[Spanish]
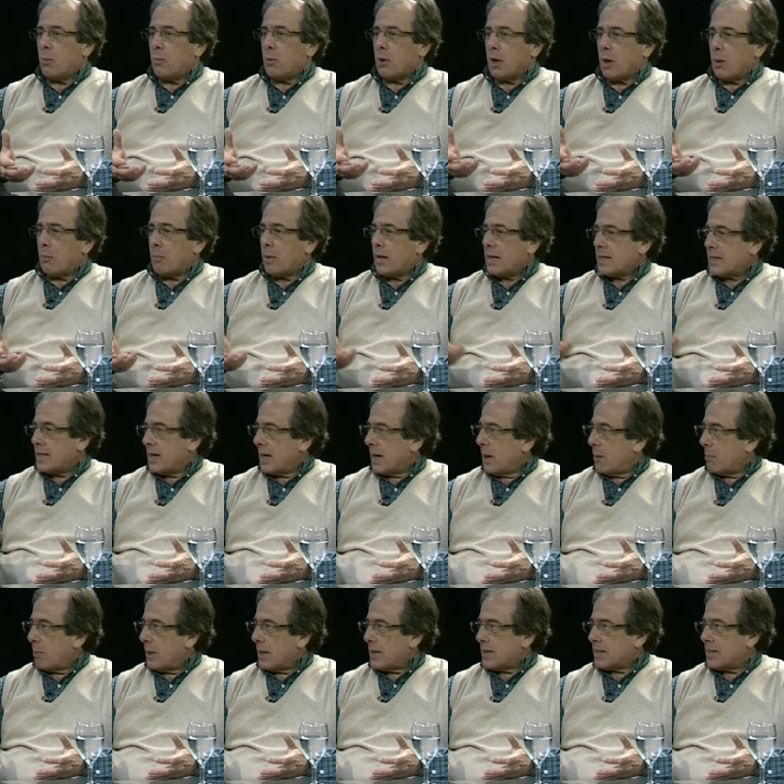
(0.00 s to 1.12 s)
porque parecía que el
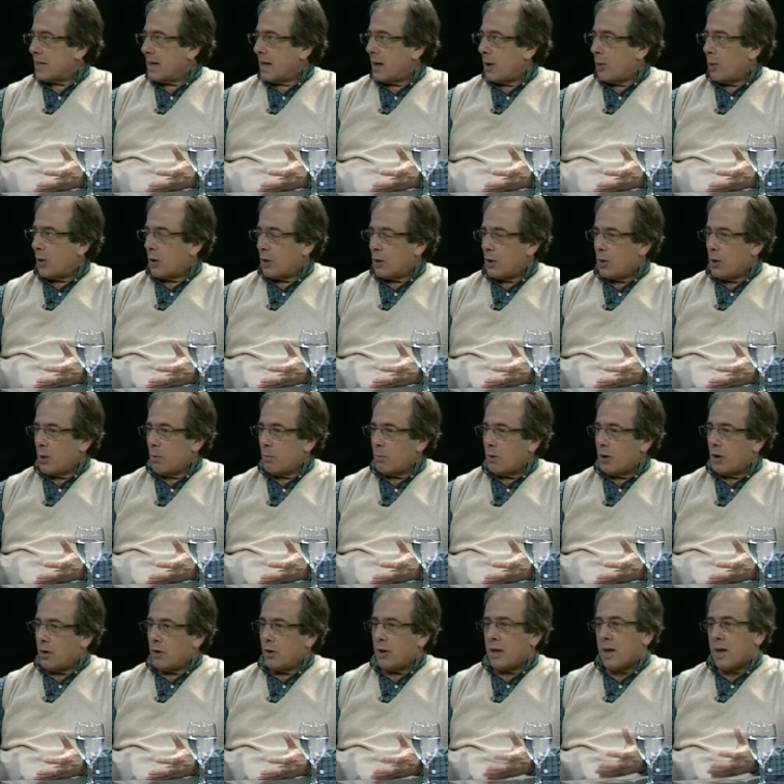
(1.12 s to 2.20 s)
país era lo económico